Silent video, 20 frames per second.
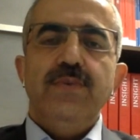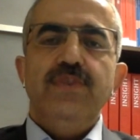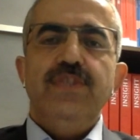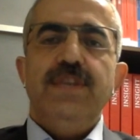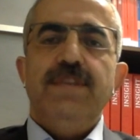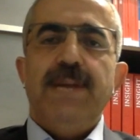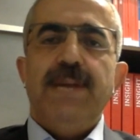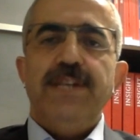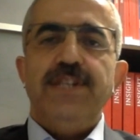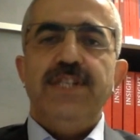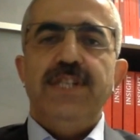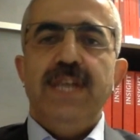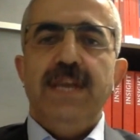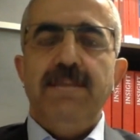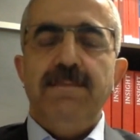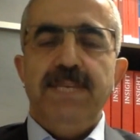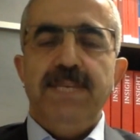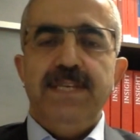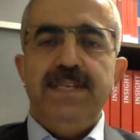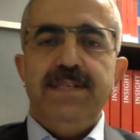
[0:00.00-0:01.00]
yıl önce
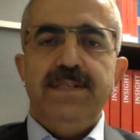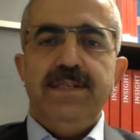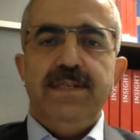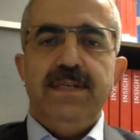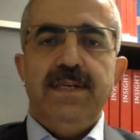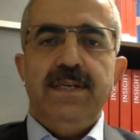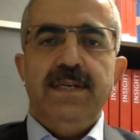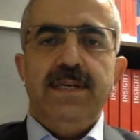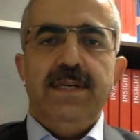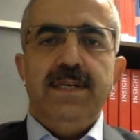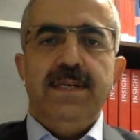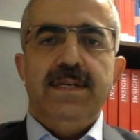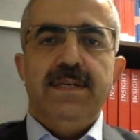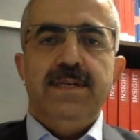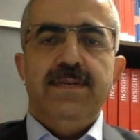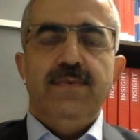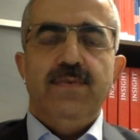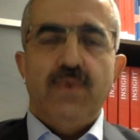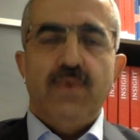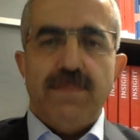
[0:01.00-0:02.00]
başlayan bir
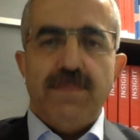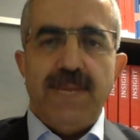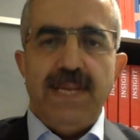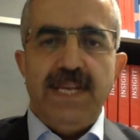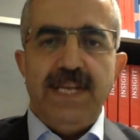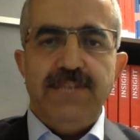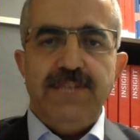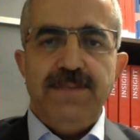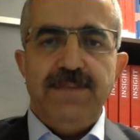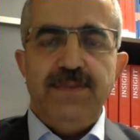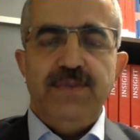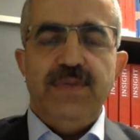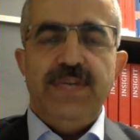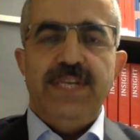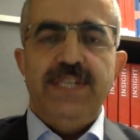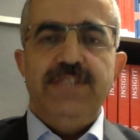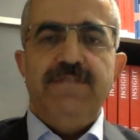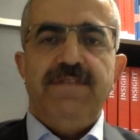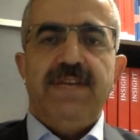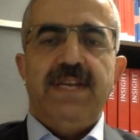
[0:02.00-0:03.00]
normalleşme
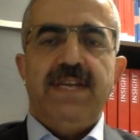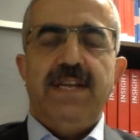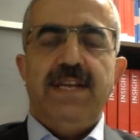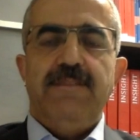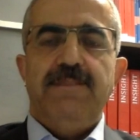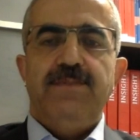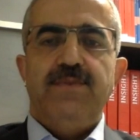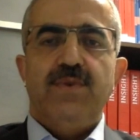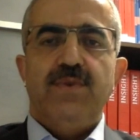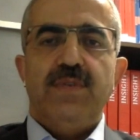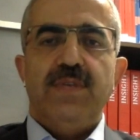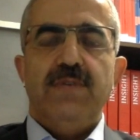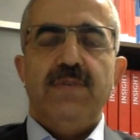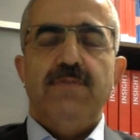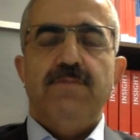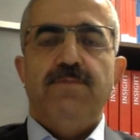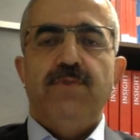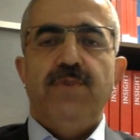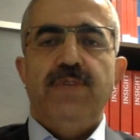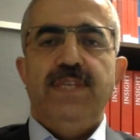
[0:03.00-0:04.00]
süreci var. Yani biz Orta
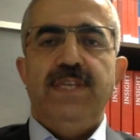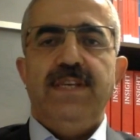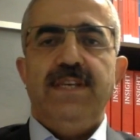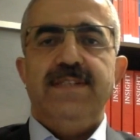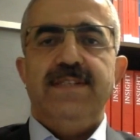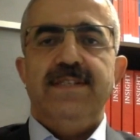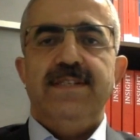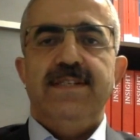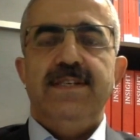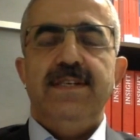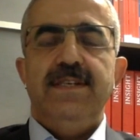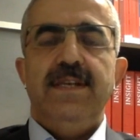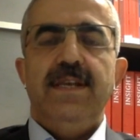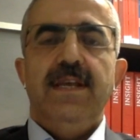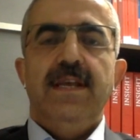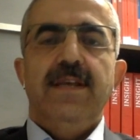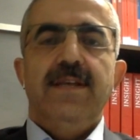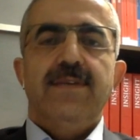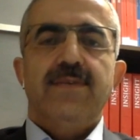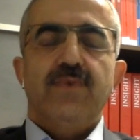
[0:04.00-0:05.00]
Doğu politikasını
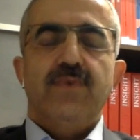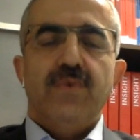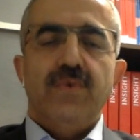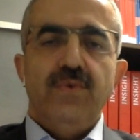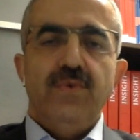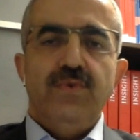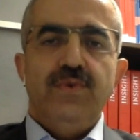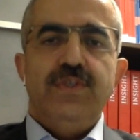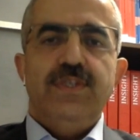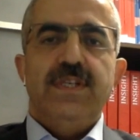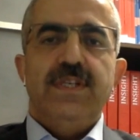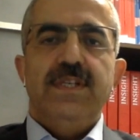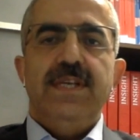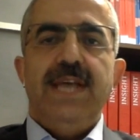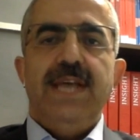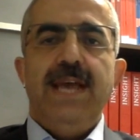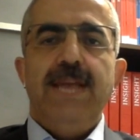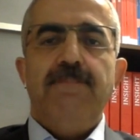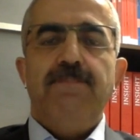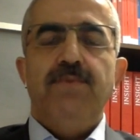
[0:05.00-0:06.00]
son üç
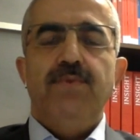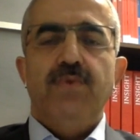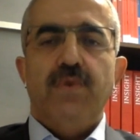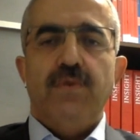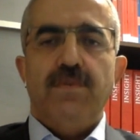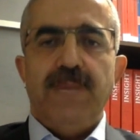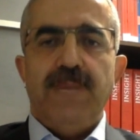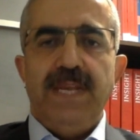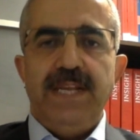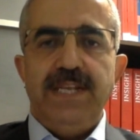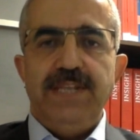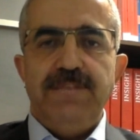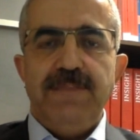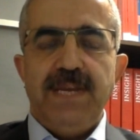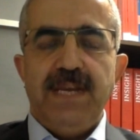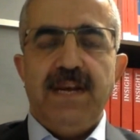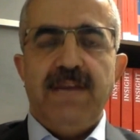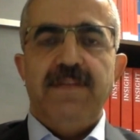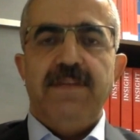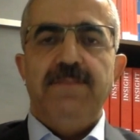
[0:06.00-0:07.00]
yılı hep bu
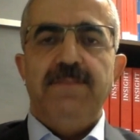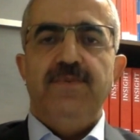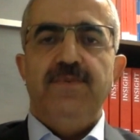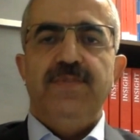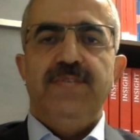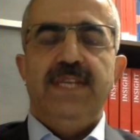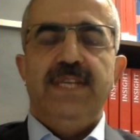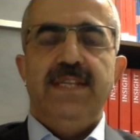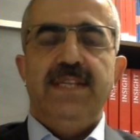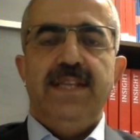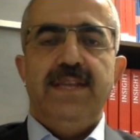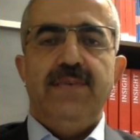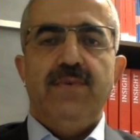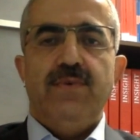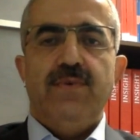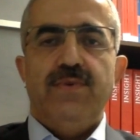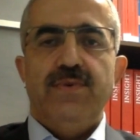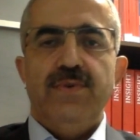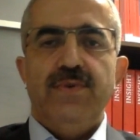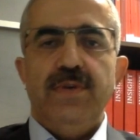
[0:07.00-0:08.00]
normalleşme kavramı üzerinden
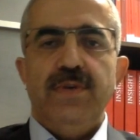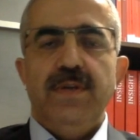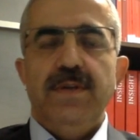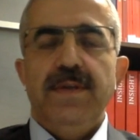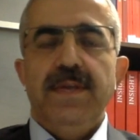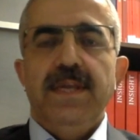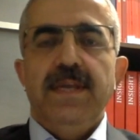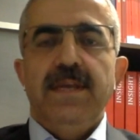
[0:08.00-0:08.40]
okuduk.